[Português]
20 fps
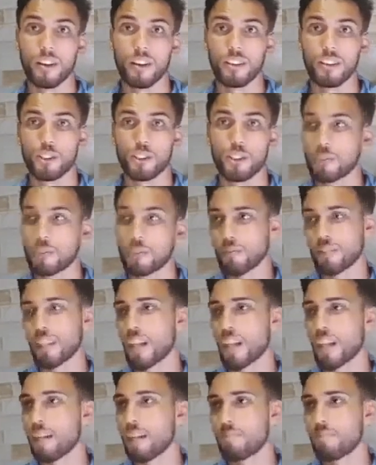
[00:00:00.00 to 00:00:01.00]
Se o treino está
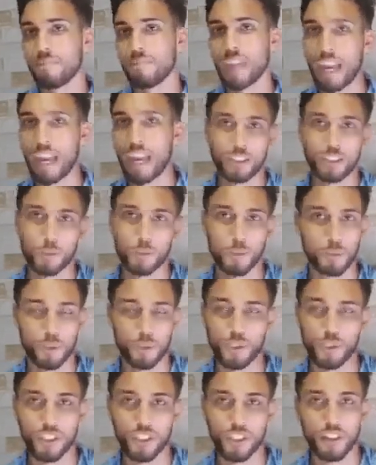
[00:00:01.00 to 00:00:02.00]
lá 10 km
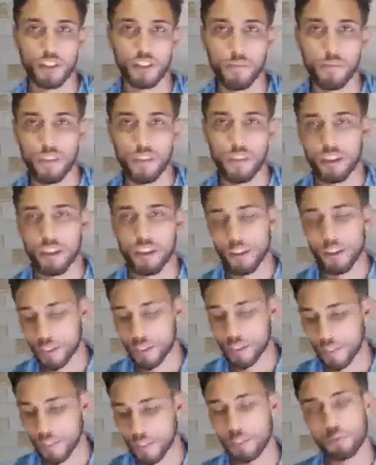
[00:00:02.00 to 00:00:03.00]
por dia e
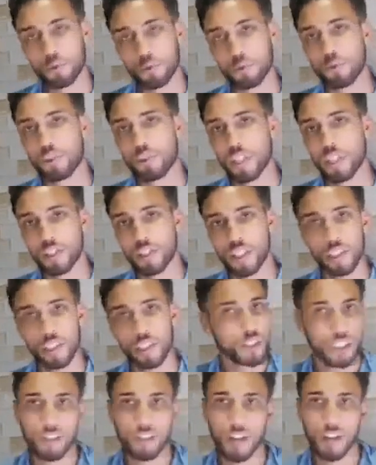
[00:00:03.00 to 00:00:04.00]
você está fazendo tudo direitinho,
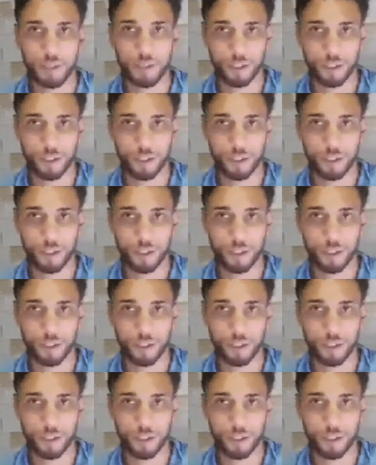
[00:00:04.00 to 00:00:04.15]
você não vai